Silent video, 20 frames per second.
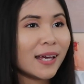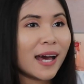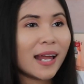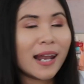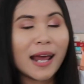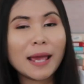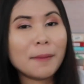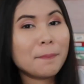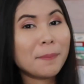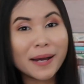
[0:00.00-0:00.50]
อะ
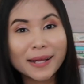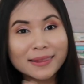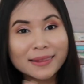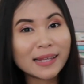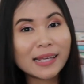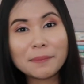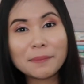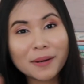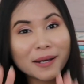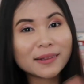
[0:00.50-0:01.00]
ไรปก
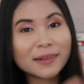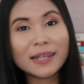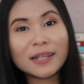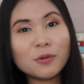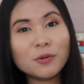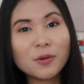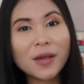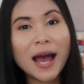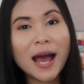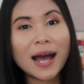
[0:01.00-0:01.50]
ติ ปกติ
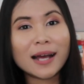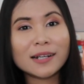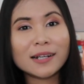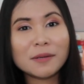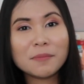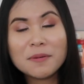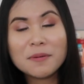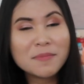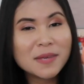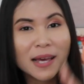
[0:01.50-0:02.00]
ทุกอย่างเล
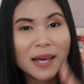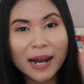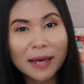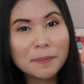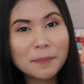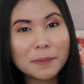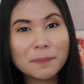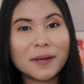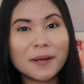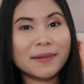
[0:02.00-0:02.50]
ย ไม่มีอะไร
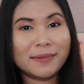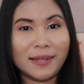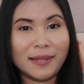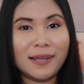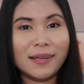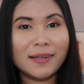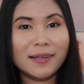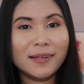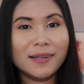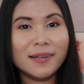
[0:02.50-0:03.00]
ผิดปกติ